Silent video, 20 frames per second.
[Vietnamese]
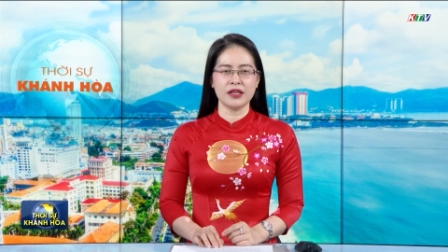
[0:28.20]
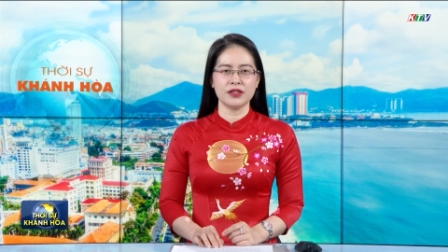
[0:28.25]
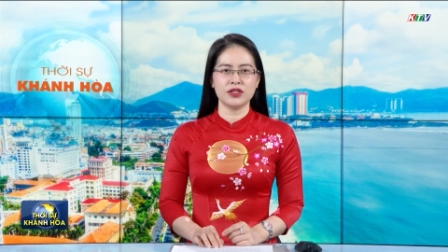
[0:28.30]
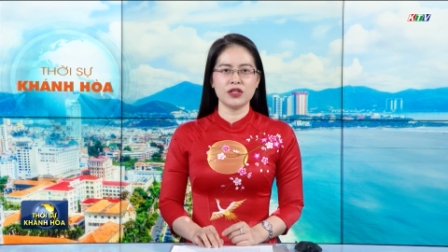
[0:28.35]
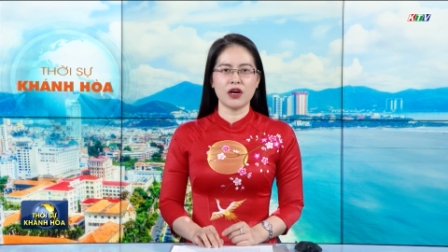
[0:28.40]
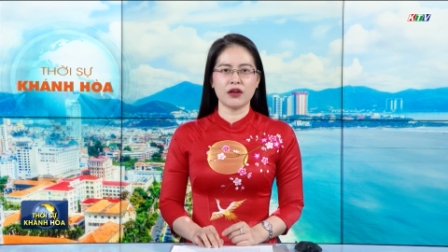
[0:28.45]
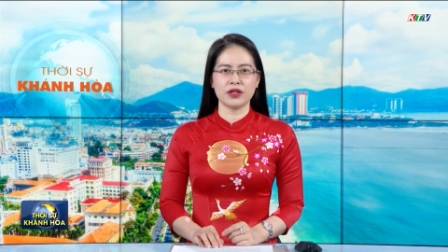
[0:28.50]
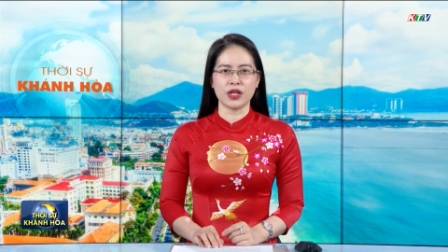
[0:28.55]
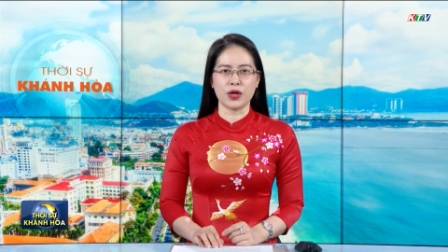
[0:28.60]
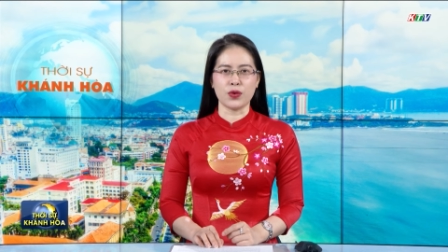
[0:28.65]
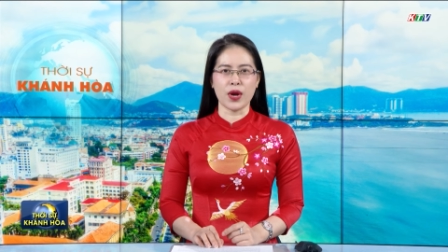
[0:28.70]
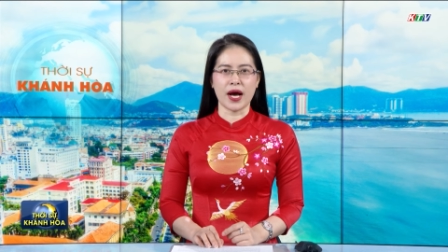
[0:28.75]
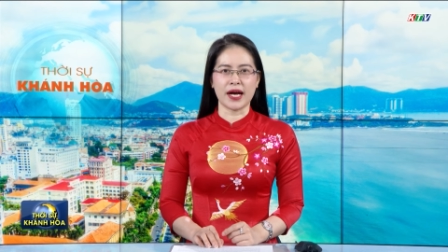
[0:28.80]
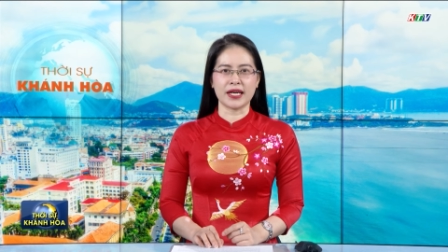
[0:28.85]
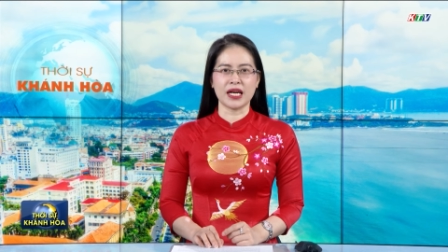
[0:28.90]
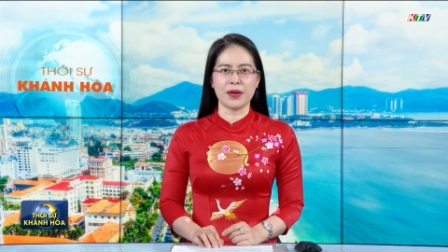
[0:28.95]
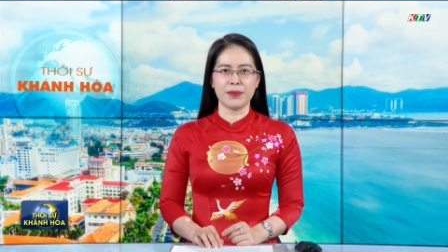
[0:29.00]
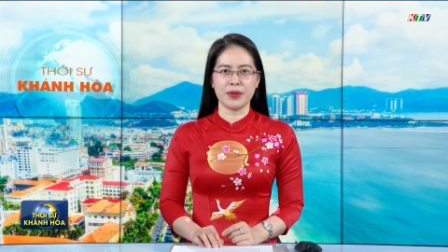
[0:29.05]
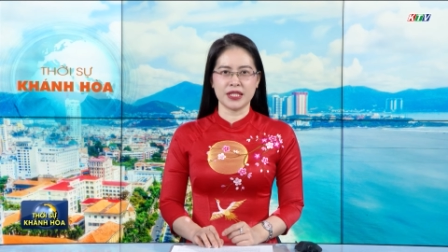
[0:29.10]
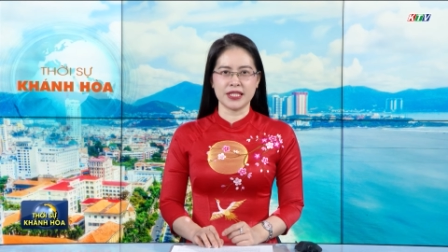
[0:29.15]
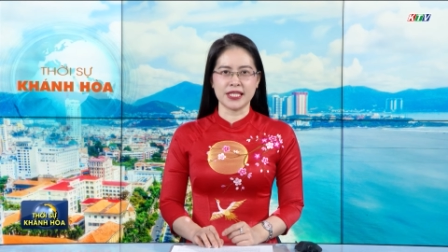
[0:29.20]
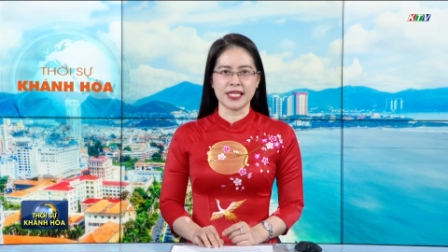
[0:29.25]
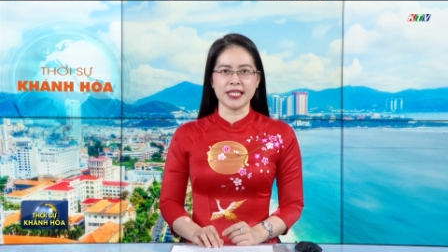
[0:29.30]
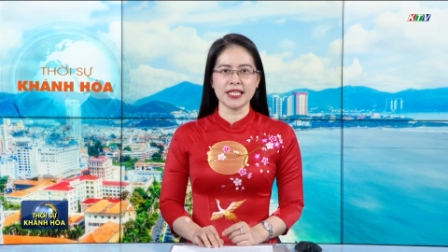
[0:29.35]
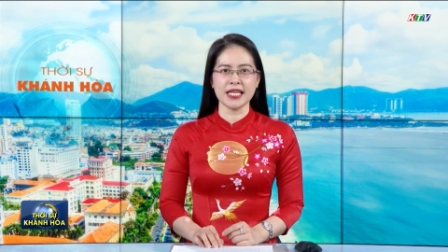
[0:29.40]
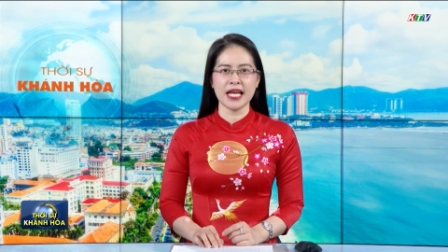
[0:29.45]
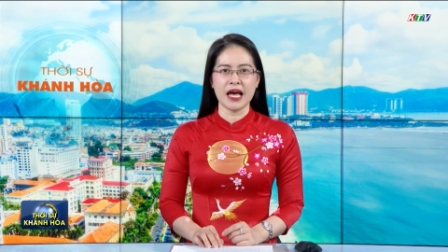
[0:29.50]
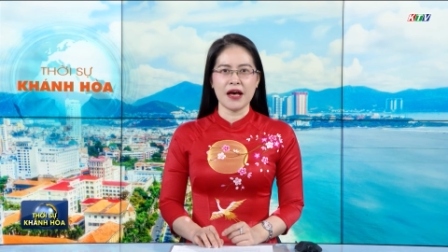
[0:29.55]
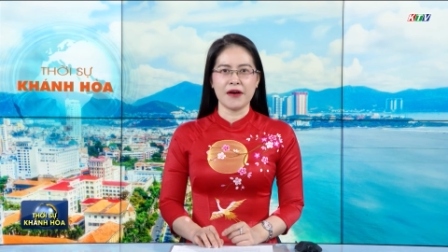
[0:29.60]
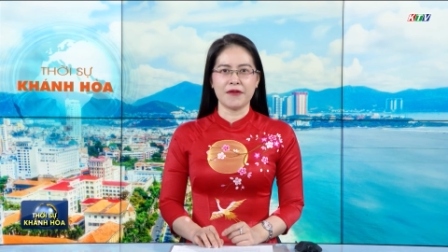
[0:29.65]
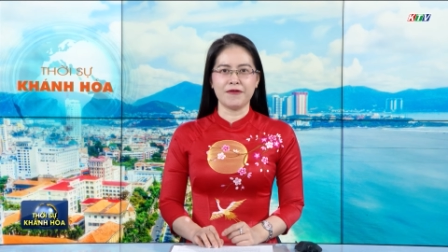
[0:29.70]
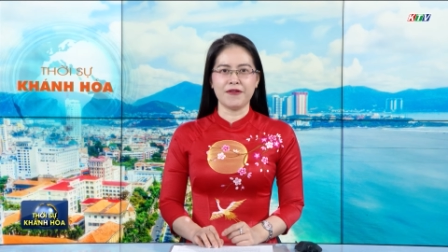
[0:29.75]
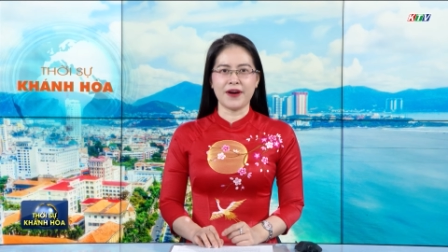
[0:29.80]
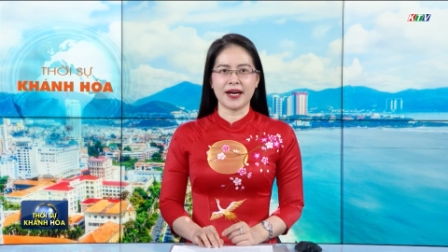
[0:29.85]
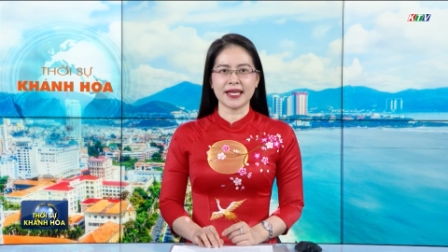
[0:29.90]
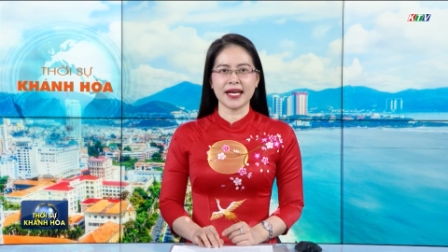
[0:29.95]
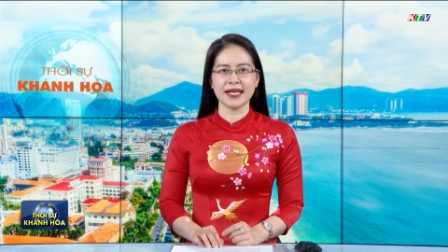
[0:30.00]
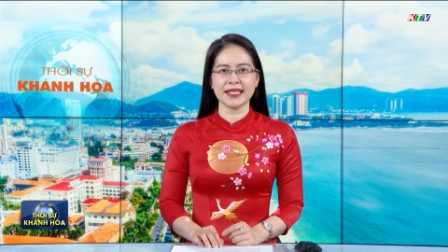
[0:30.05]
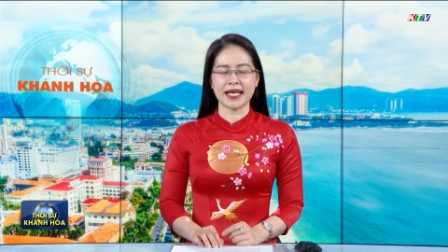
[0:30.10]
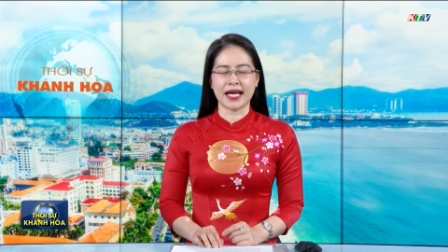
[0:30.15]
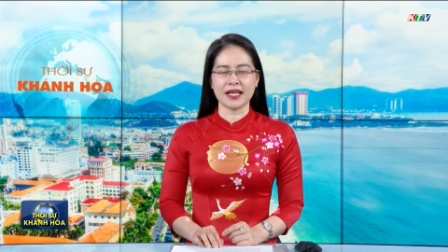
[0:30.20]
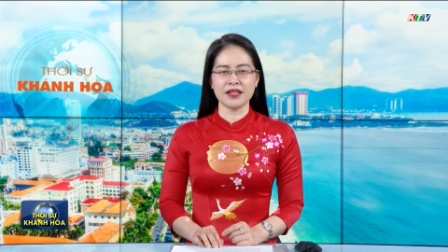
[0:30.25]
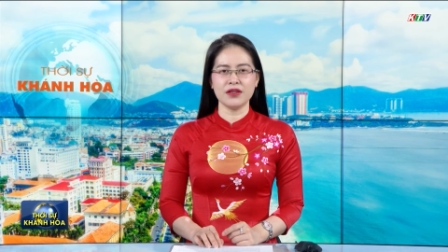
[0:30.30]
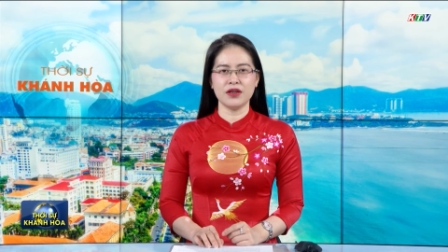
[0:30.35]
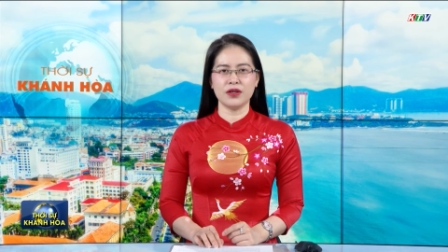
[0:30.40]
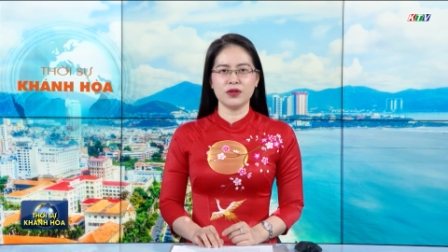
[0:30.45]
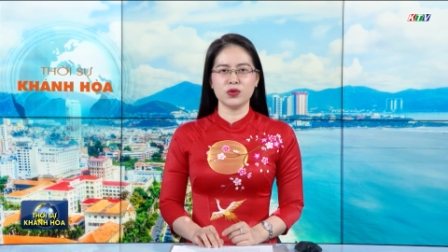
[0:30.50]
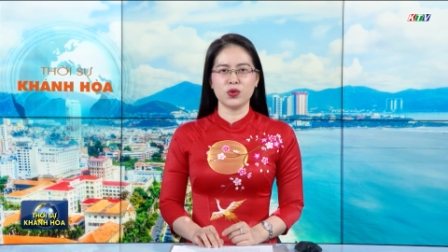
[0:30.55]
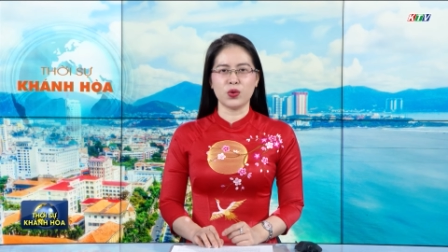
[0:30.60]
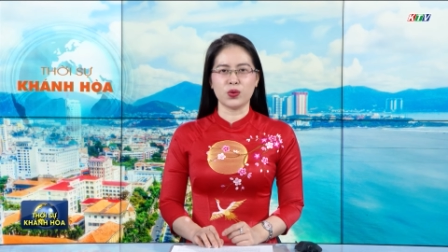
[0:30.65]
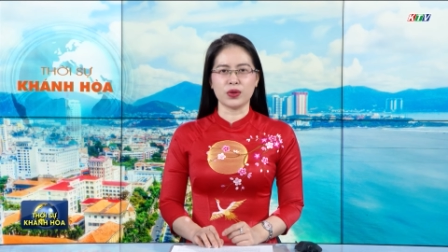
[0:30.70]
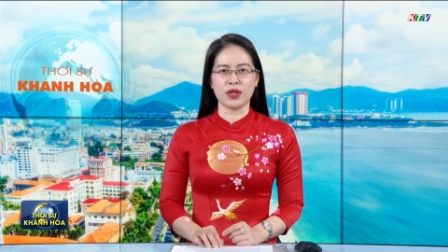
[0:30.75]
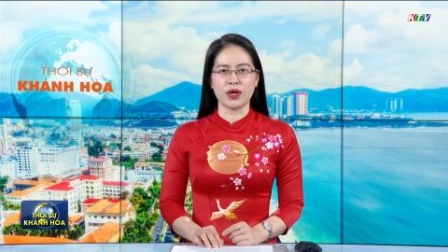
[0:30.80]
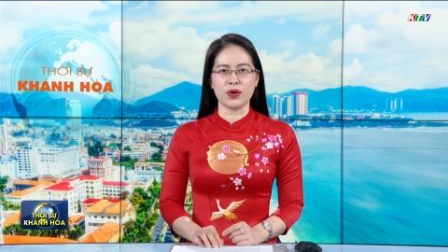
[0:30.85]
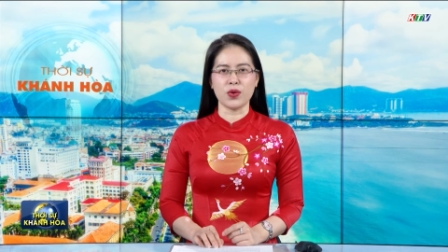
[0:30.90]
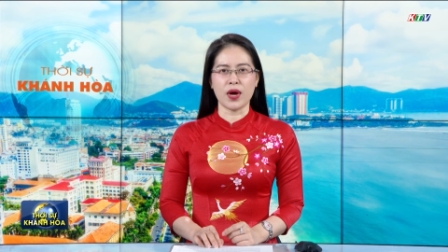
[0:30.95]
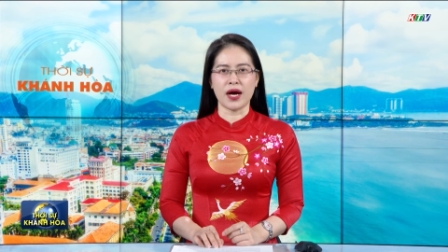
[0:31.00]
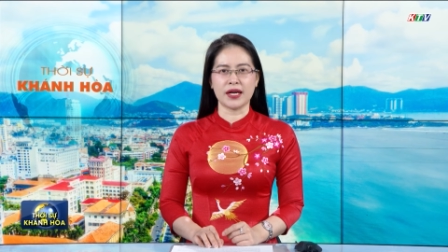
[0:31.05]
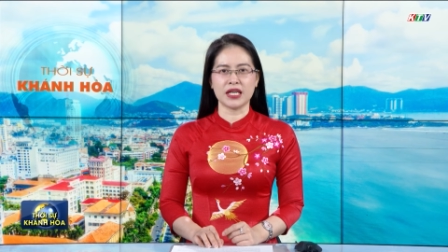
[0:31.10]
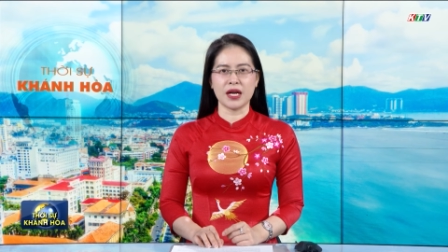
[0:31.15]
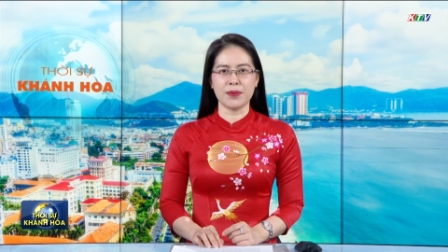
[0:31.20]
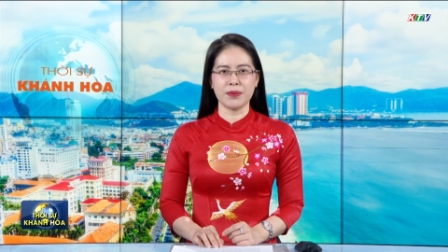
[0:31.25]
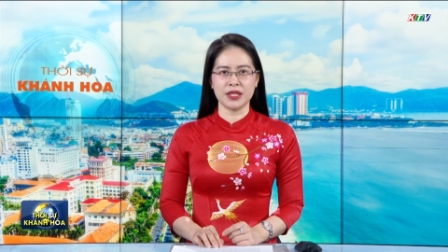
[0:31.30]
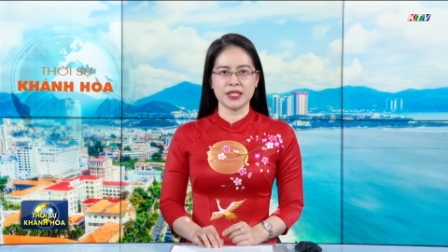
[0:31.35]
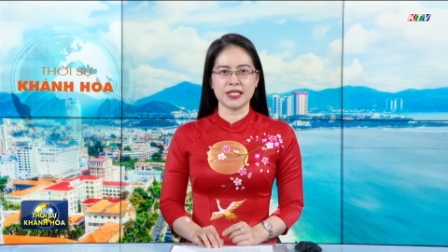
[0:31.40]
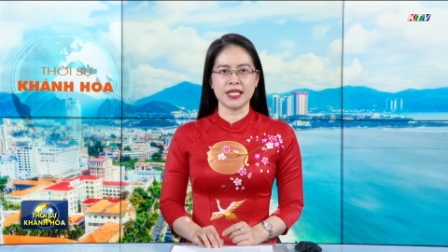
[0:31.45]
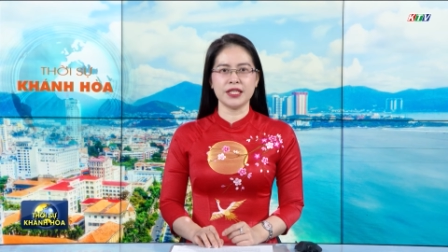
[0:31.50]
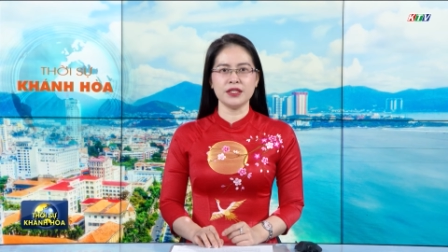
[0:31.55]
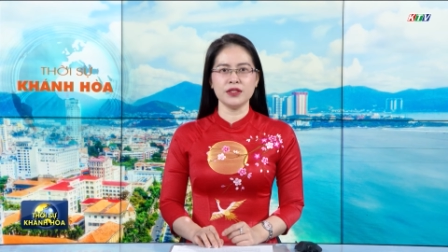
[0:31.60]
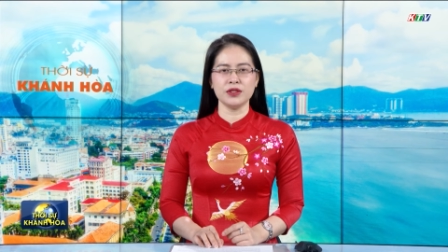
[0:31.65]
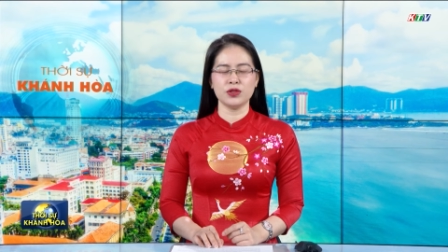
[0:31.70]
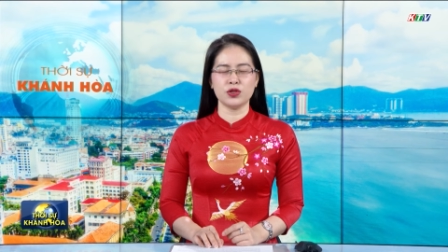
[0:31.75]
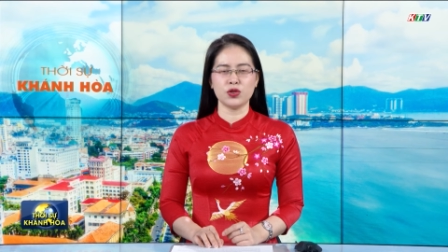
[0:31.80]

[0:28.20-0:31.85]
cho tiểu đoàn 59 và các cá nhân thuộc tiểu đoàn 59,